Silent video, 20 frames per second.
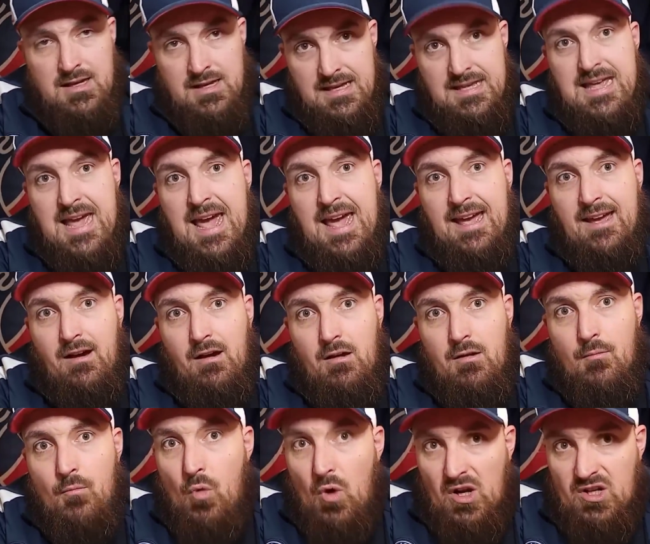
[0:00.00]

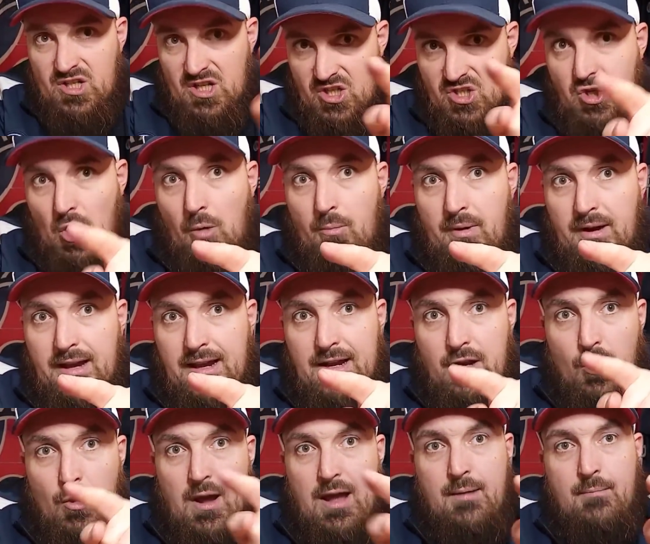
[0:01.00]
Hier, moi j'ai chambré
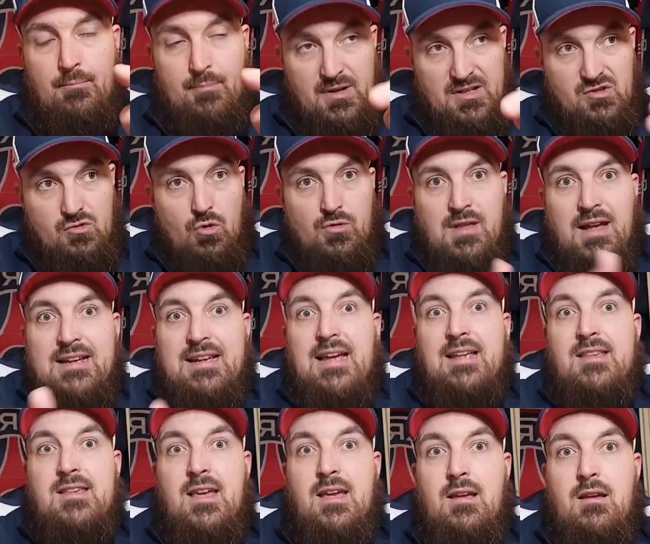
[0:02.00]
l'OM parce qu'on a
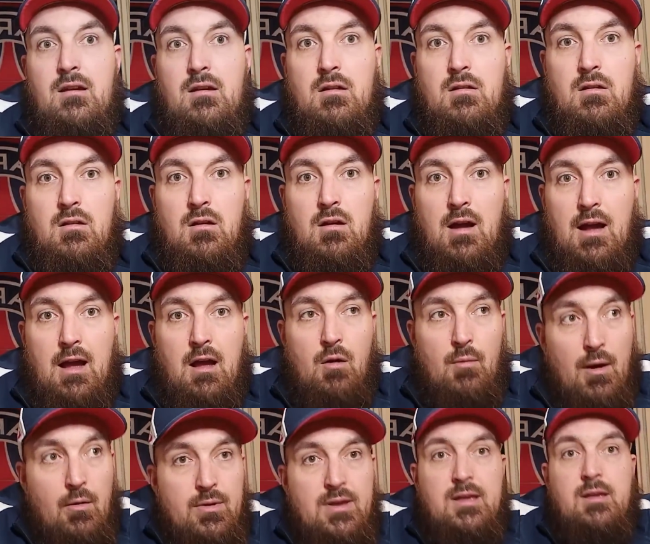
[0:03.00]
gagné. Hein,
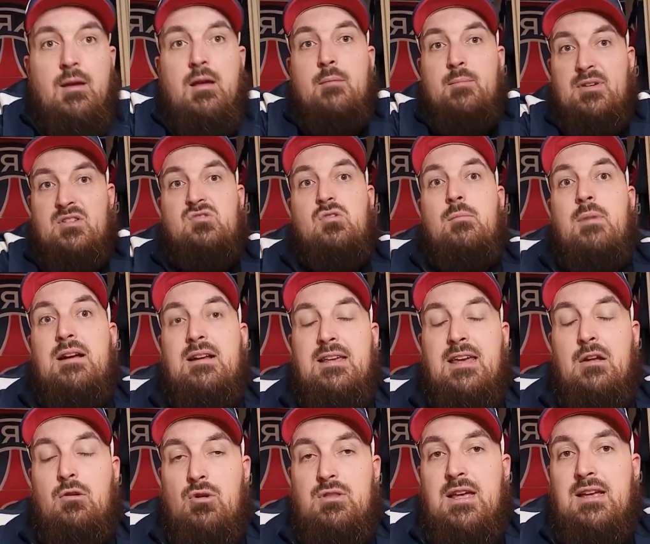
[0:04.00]
bah oui, parce que
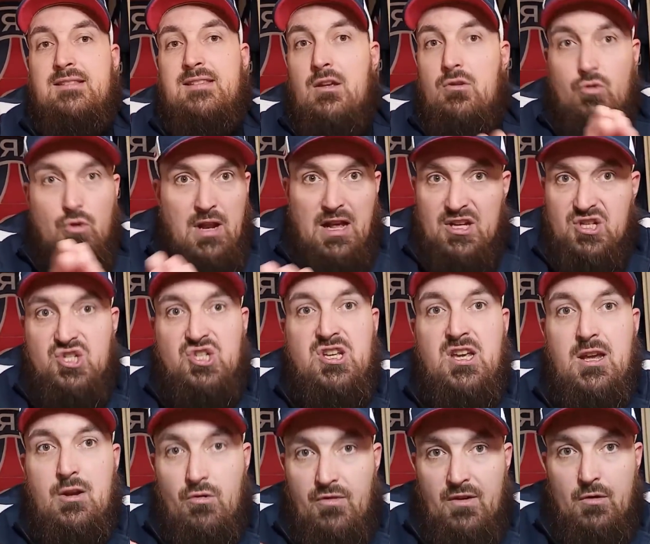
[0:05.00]
malgré qu'on a été nul à
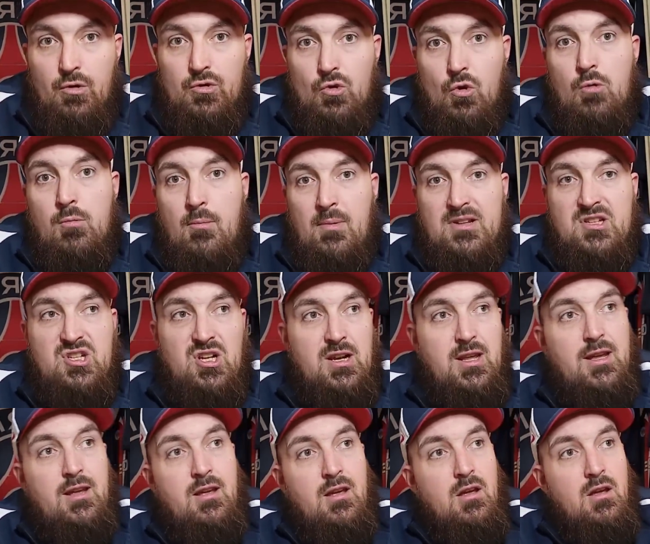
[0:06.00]
chier au Vélodrome au match
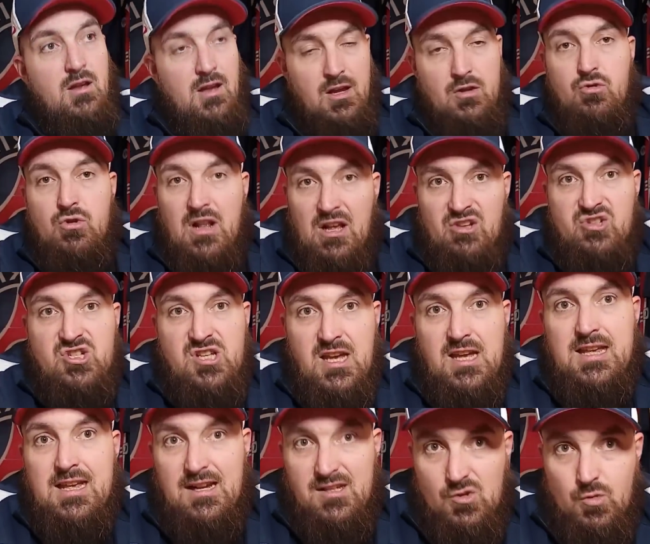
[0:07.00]
aller et nul à chier
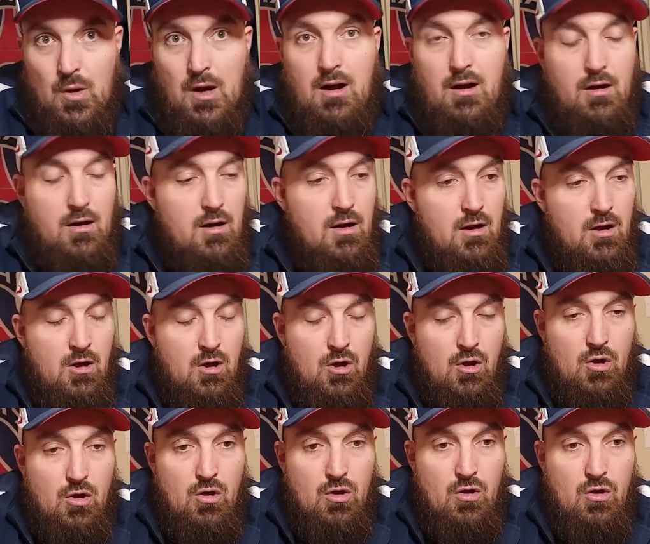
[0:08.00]
hier soir
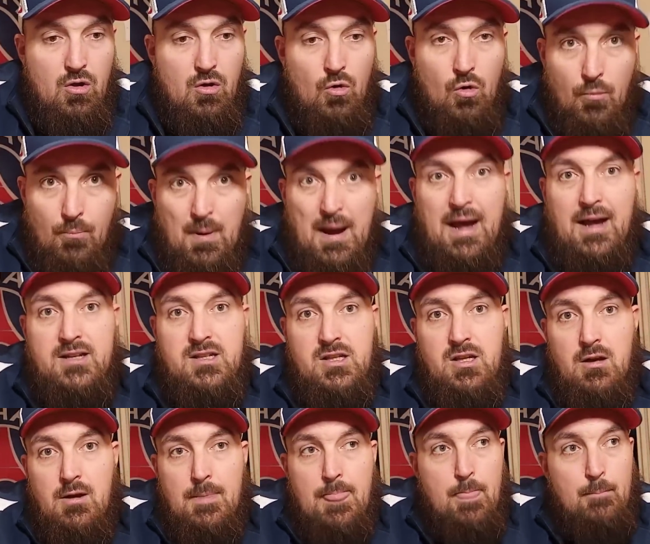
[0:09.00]
euh, au
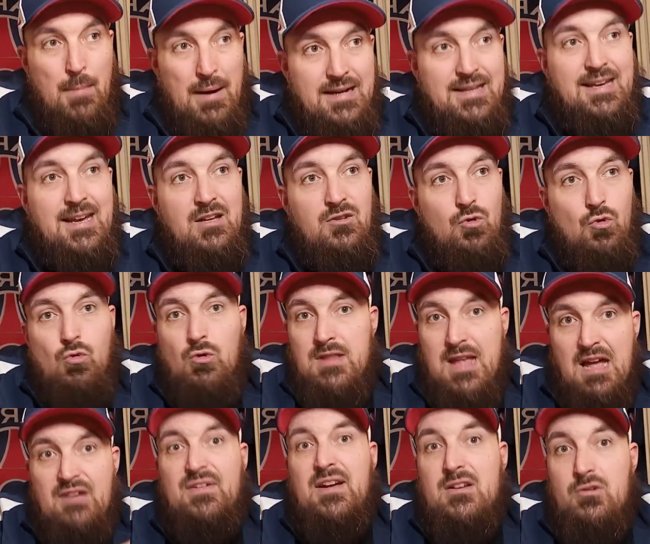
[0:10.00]
parc, malgré tout, on
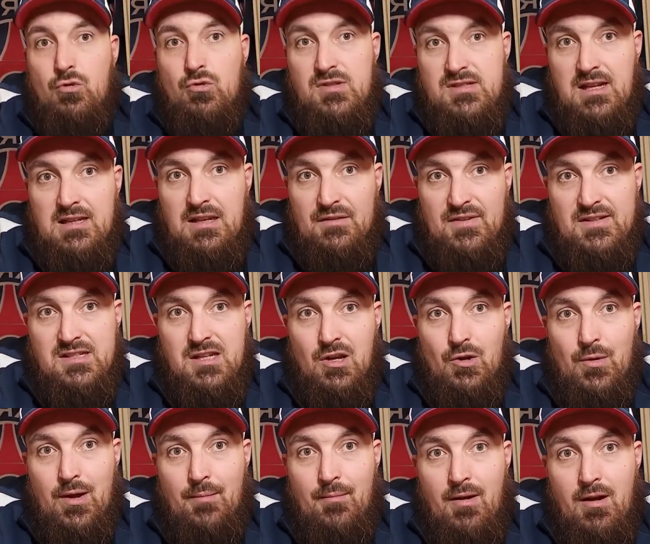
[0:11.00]
est invaincu cette année face à
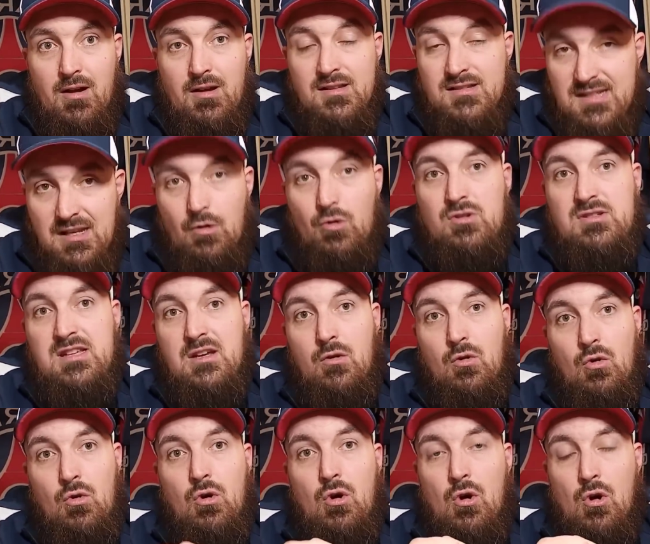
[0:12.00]
l'OM.
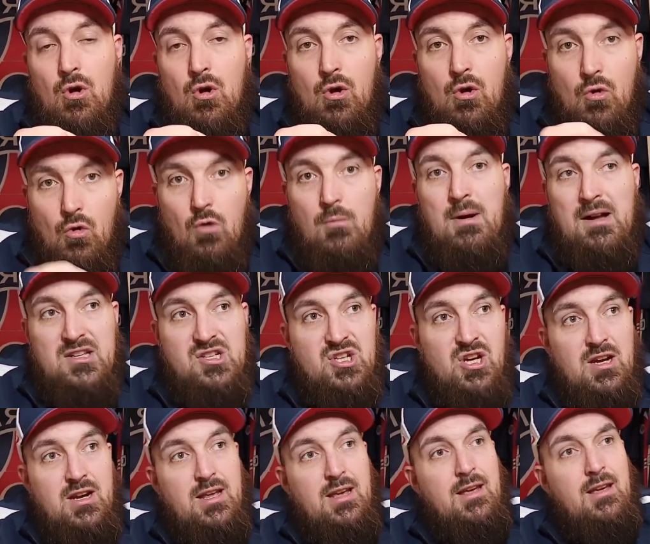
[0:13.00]
0-0 au match
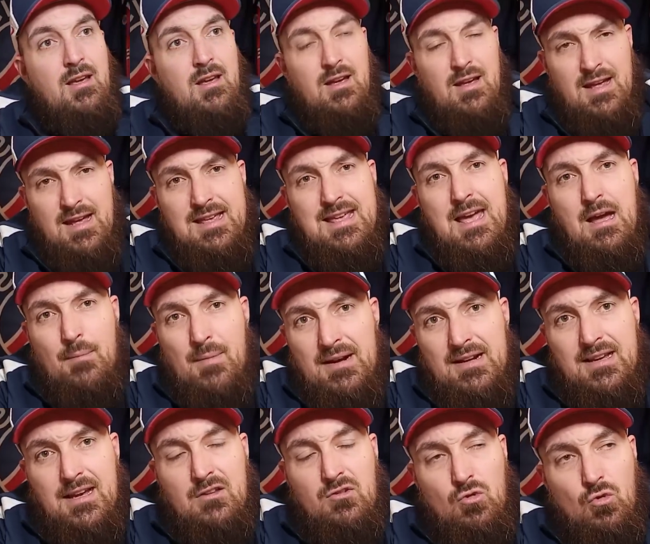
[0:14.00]
aller et hier
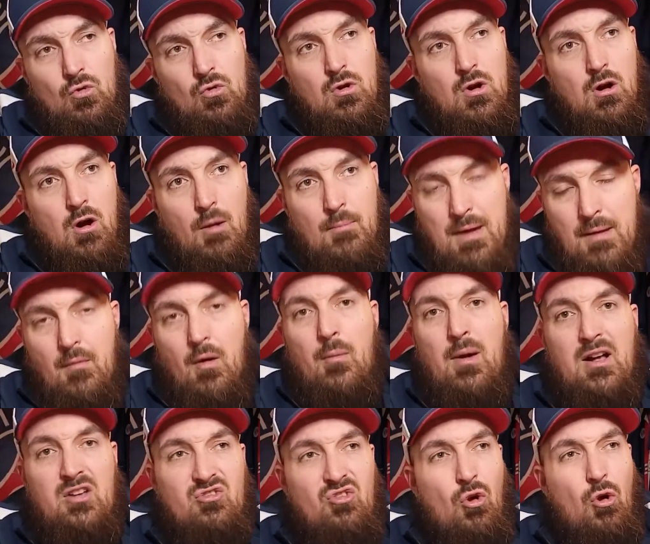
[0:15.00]
malgré tout, même en
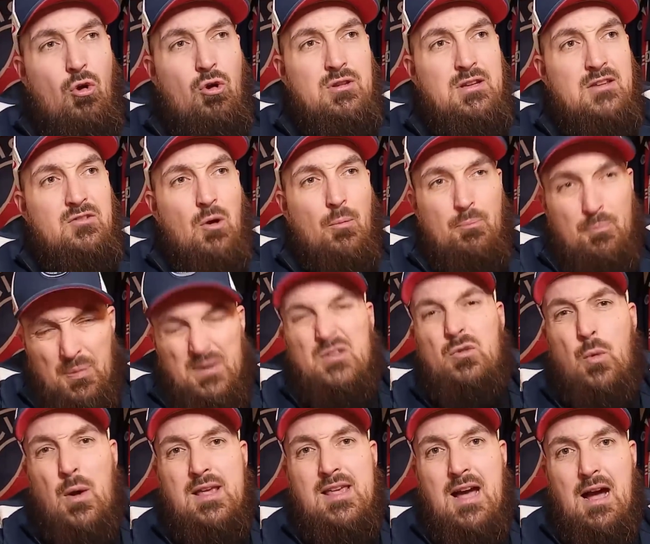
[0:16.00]
marchant, en étant
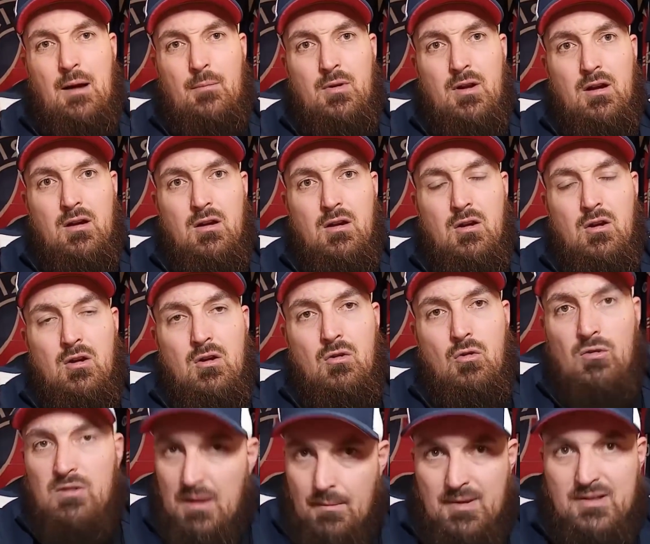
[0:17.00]
pitoyable,
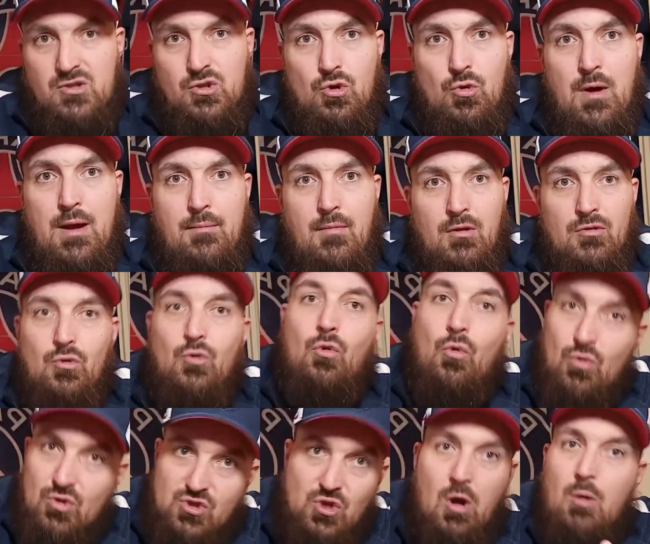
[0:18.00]
on a battu l'OM. Donc
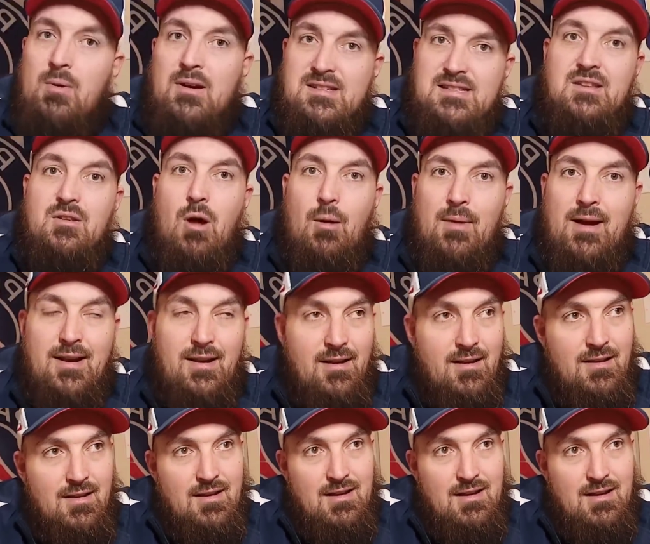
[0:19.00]
on chambre et c'est normal.